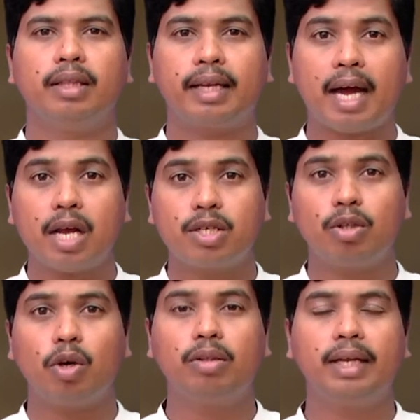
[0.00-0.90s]

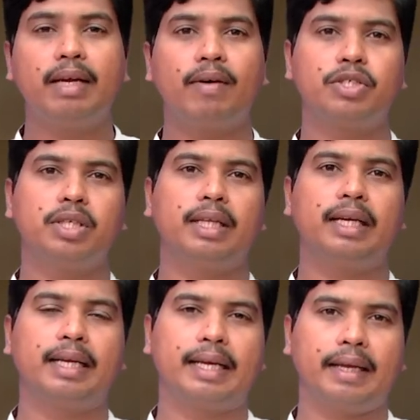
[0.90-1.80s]
నిరాశతో తిరిగి వచ్చింది
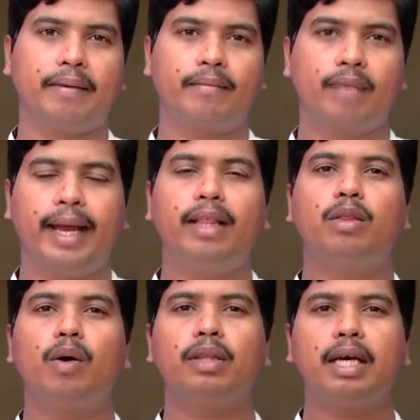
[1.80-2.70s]
ఇంటికి
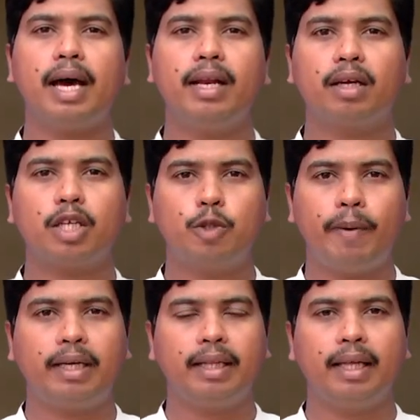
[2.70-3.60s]
ఎంతో ధనాన్ని ఖర్చు
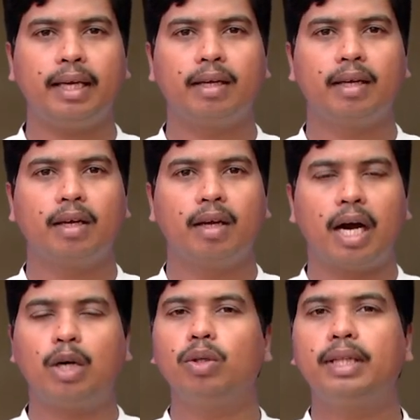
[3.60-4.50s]
పెట్టింది అటు